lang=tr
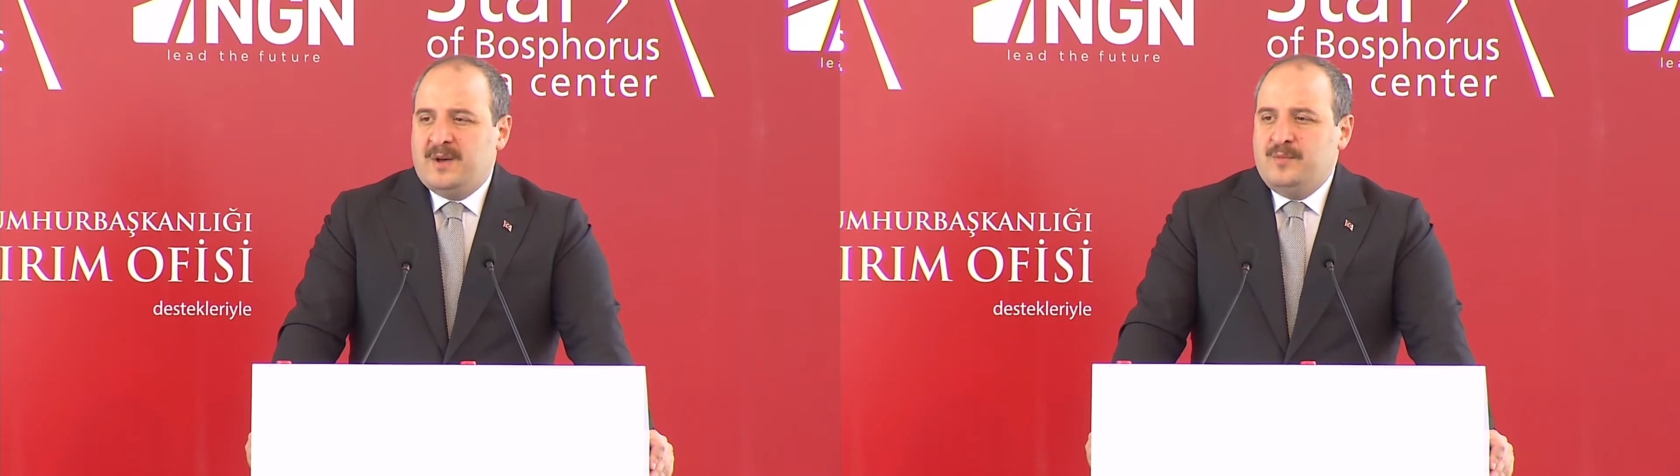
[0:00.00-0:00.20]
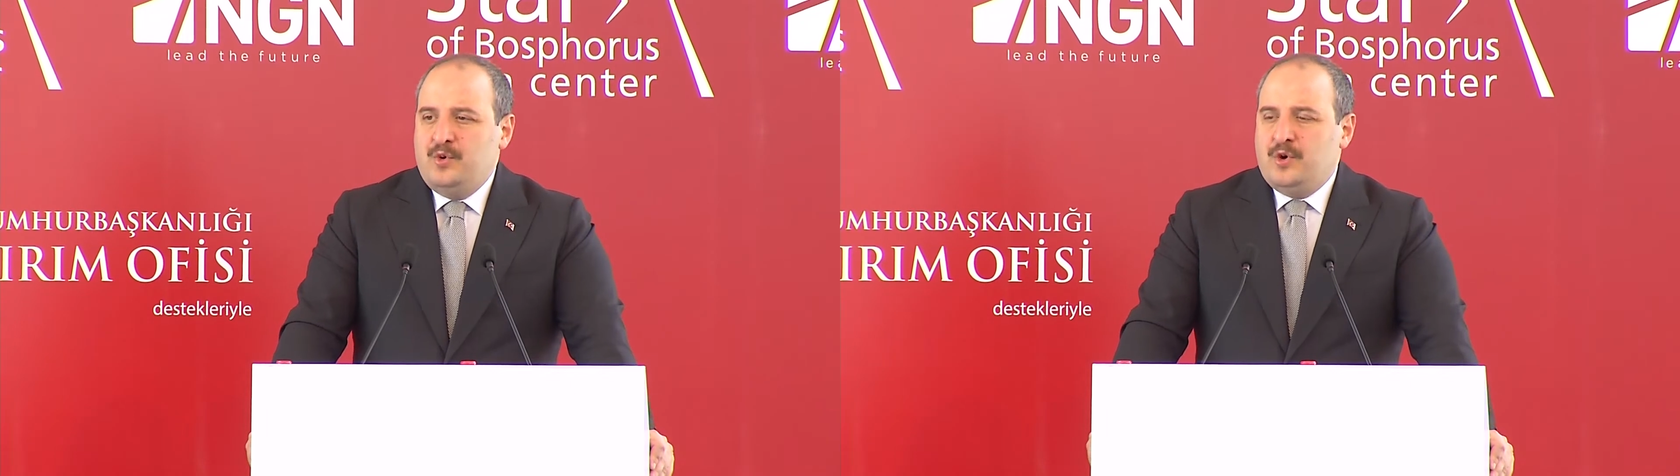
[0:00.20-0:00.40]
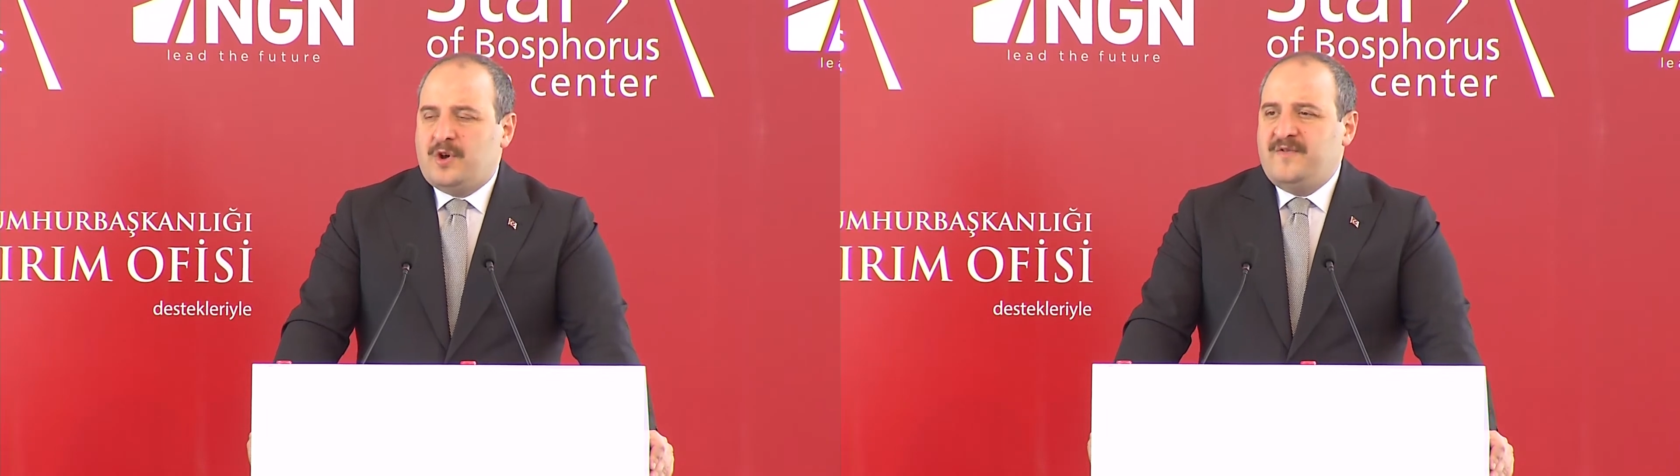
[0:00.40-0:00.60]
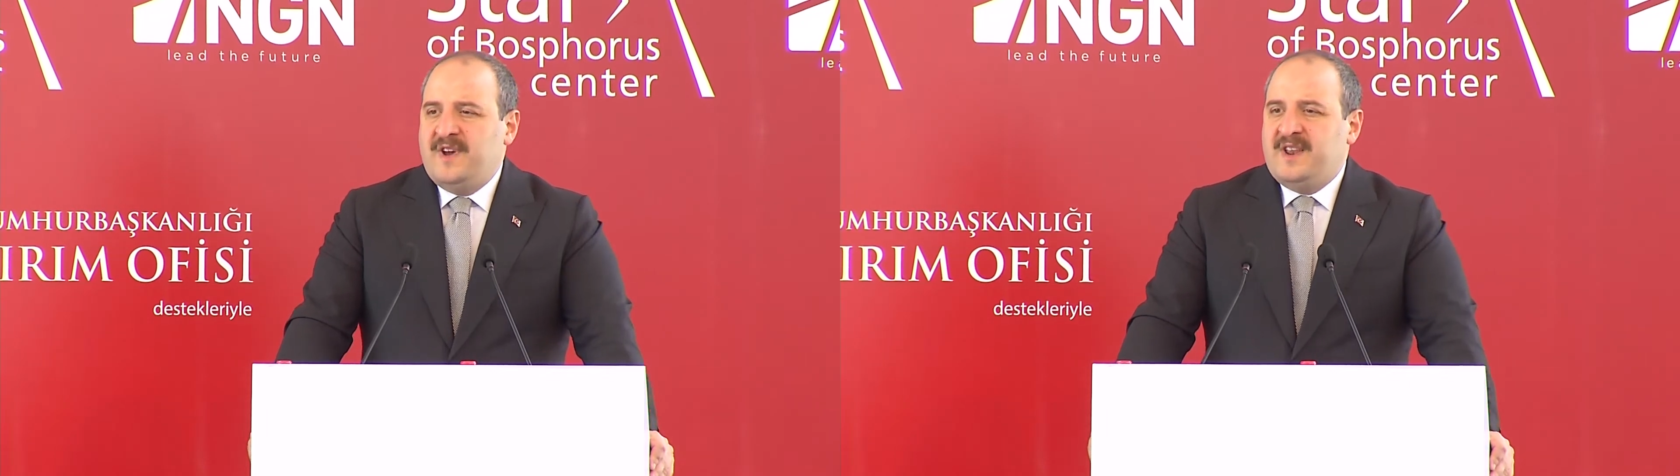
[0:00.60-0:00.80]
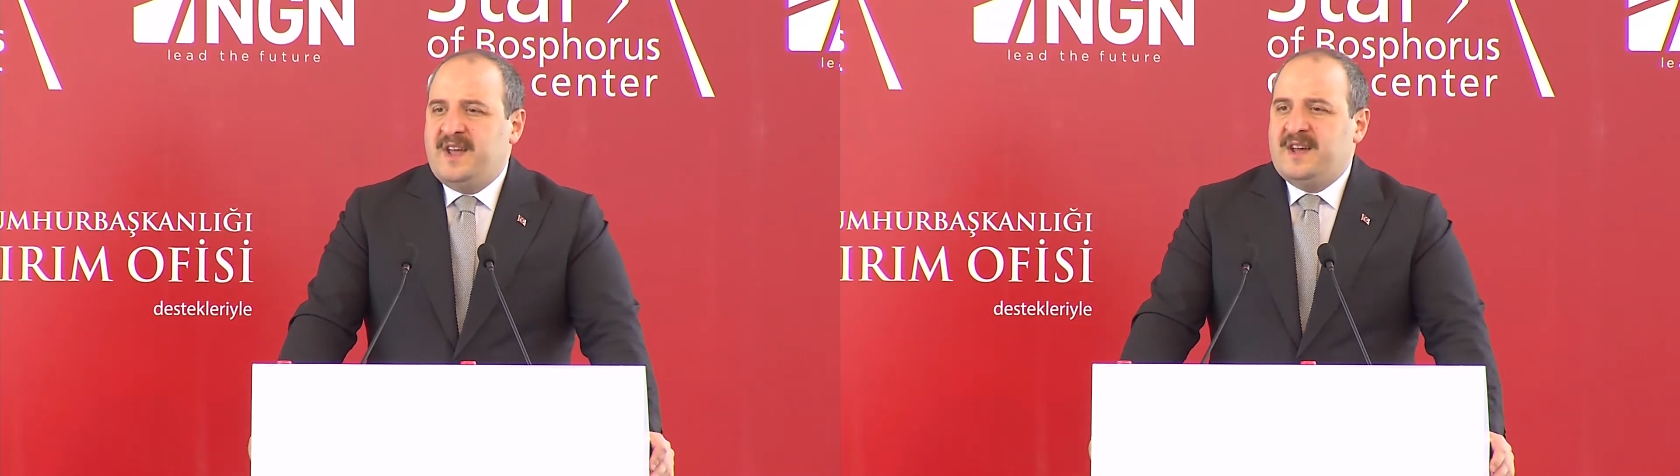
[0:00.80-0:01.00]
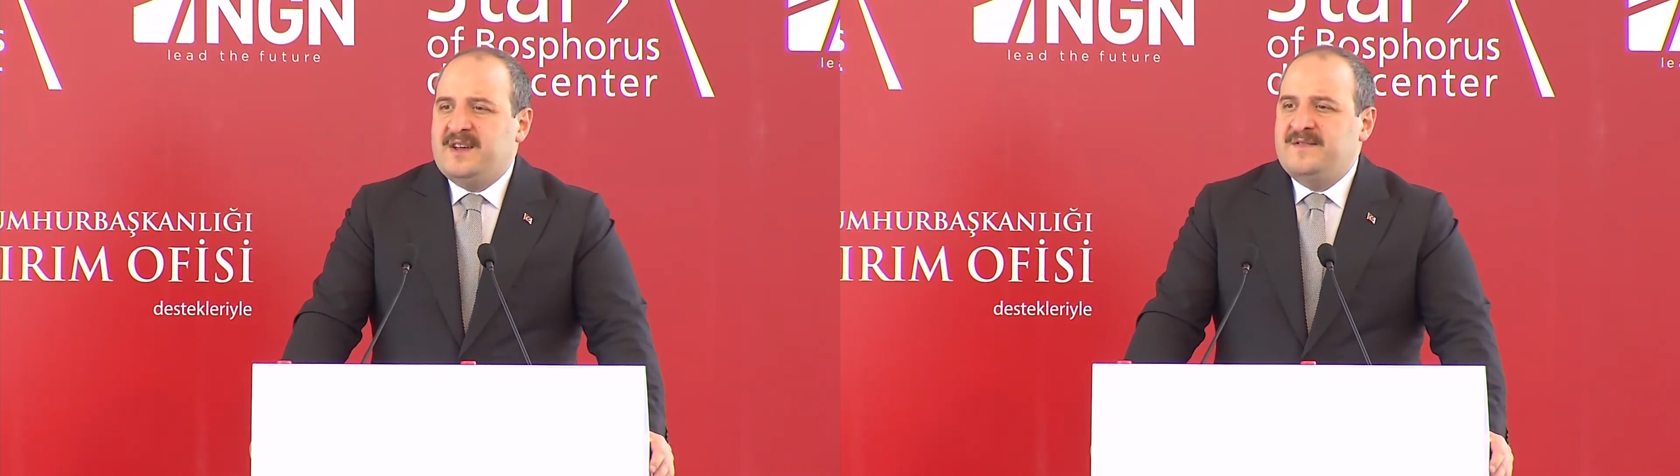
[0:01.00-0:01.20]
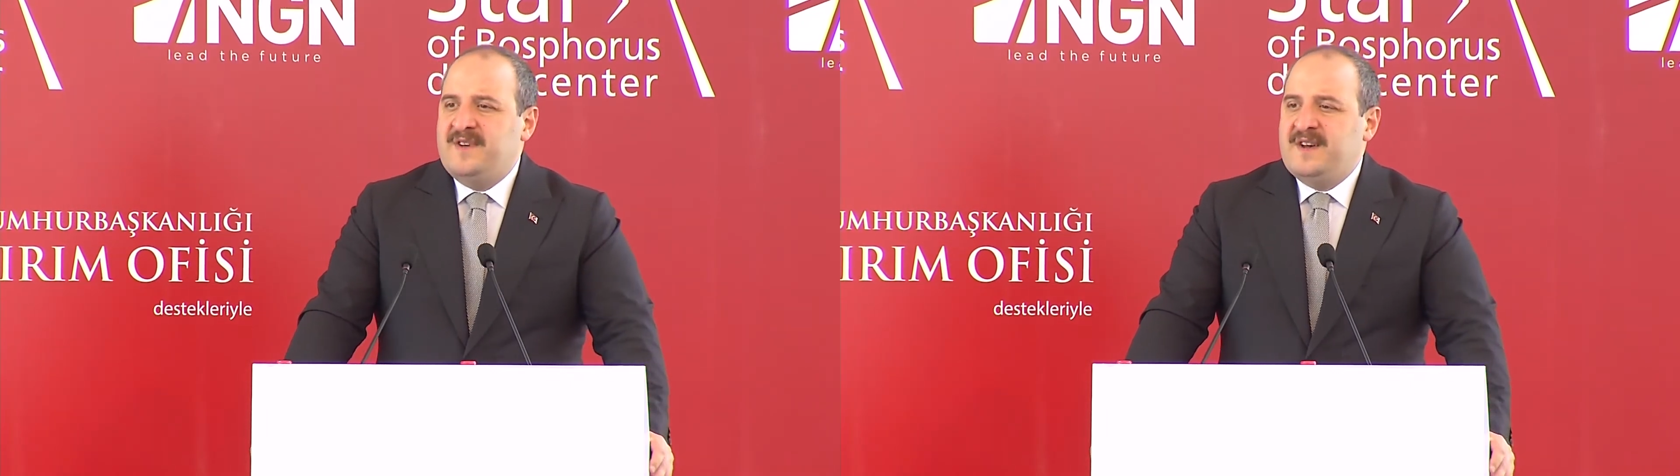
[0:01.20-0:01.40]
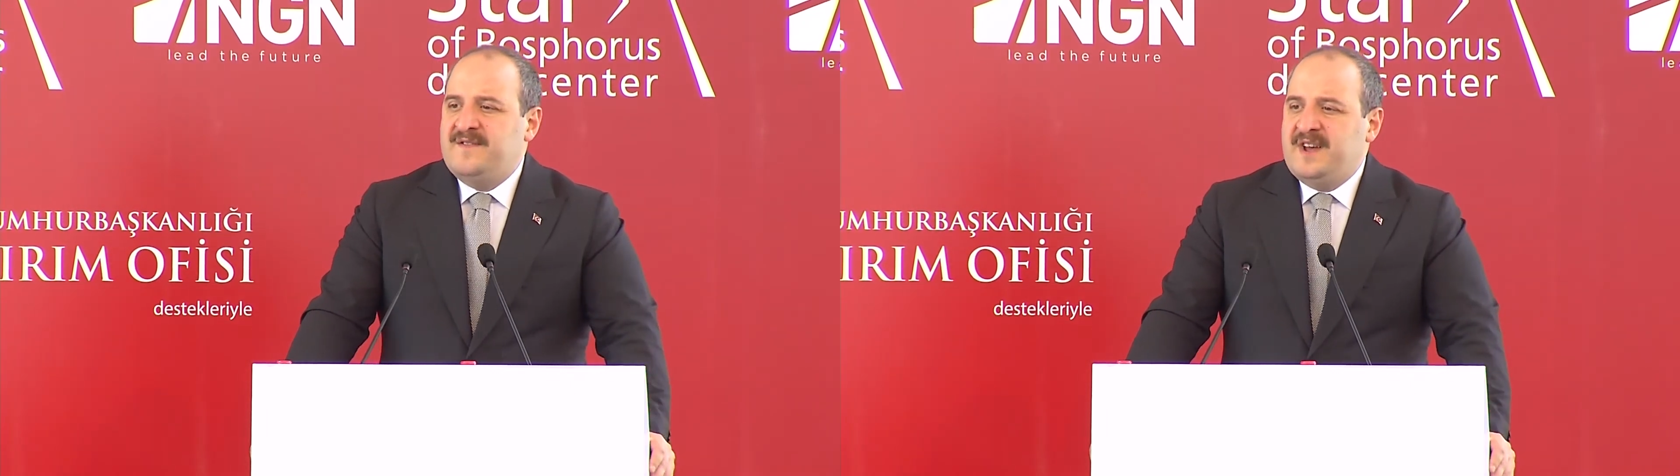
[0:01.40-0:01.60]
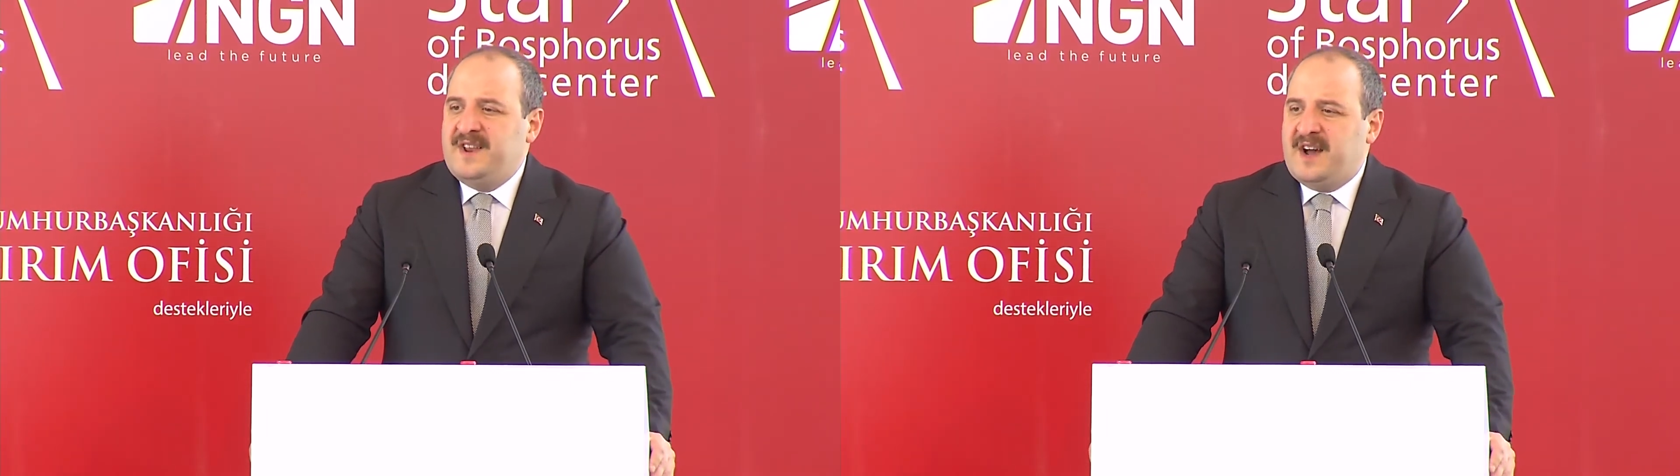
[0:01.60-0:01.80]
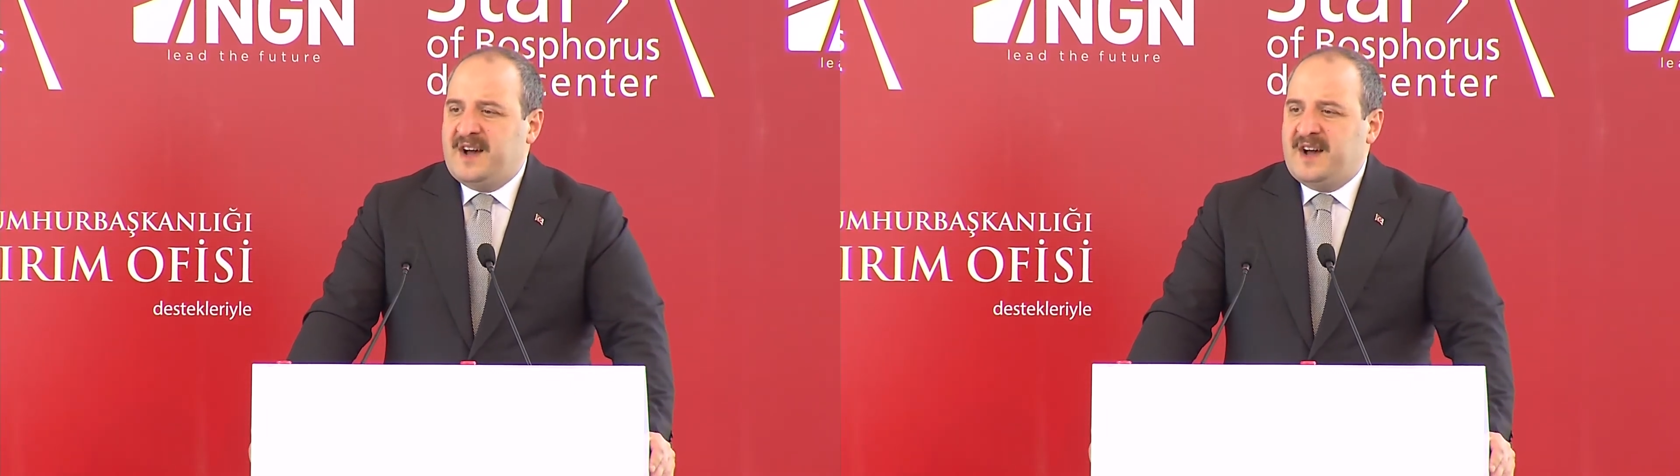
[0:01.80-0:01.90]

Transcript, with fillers: Büyük veri ve veri